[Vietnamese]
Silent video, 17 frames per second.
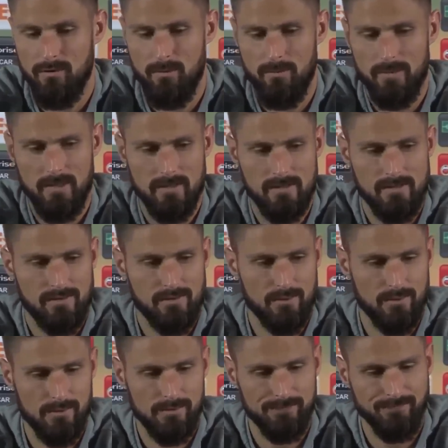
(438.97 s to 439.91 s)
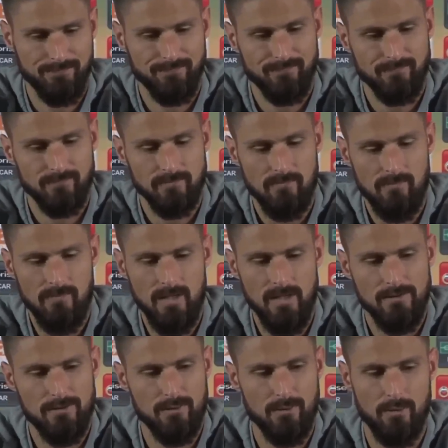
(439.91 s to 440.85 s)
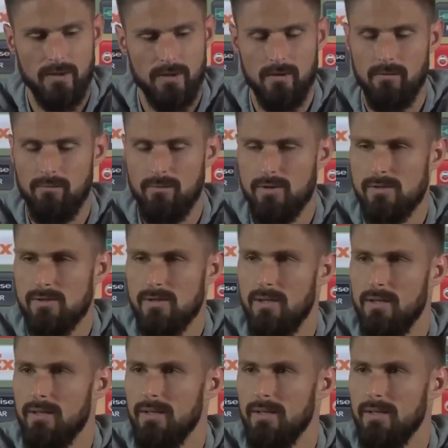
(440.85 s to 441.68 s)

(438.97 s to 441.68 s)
cũng thường xuyên có những pha dứt điểm như thế.